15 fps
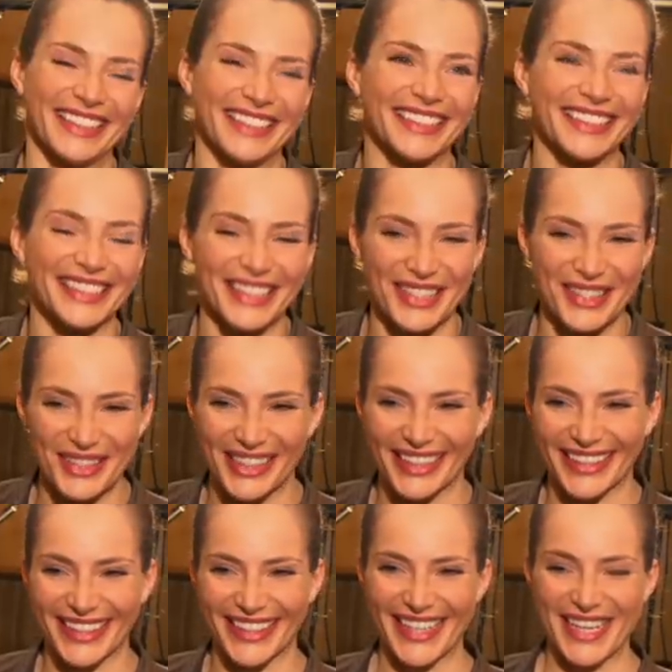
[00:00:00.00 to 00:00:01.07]
jedyna
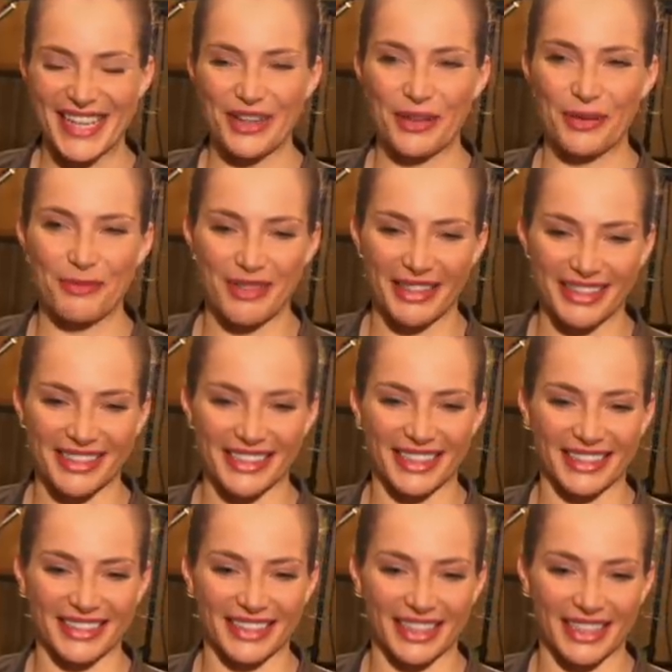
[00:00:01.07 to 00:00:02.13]
rola
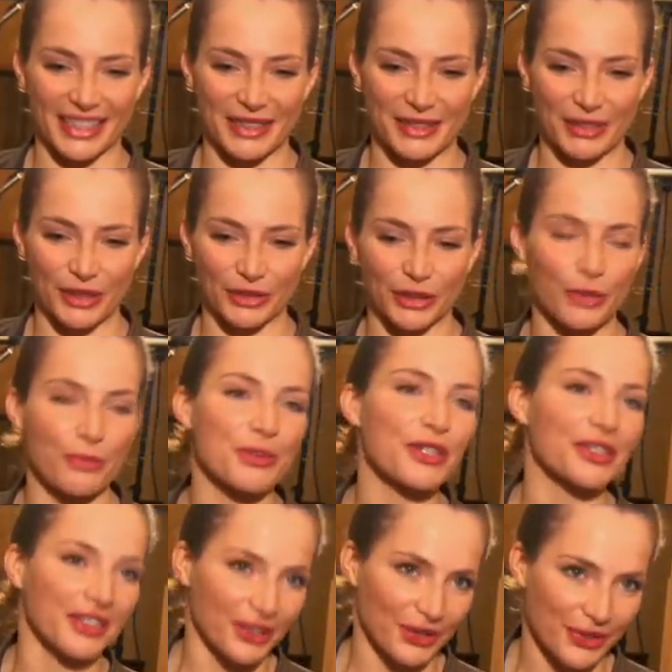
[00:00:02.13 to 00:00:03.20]
kobieca, taka
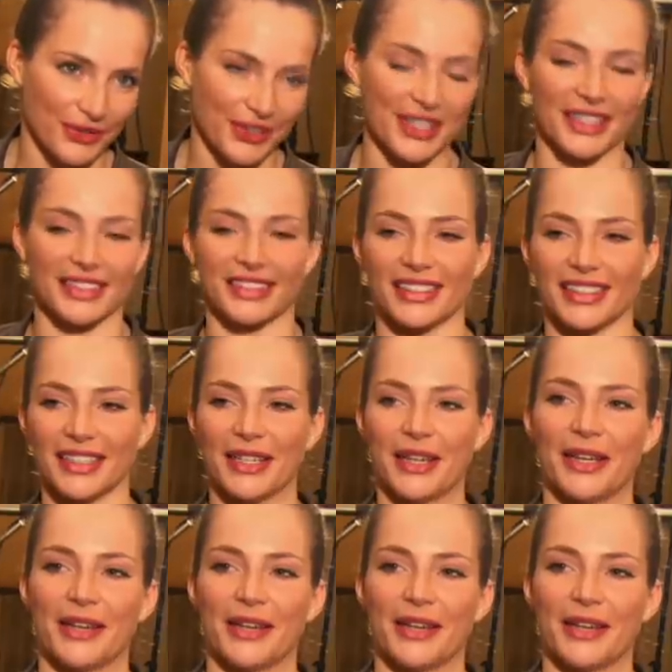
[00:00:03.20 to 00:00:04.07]
odrobinę rozwinięta,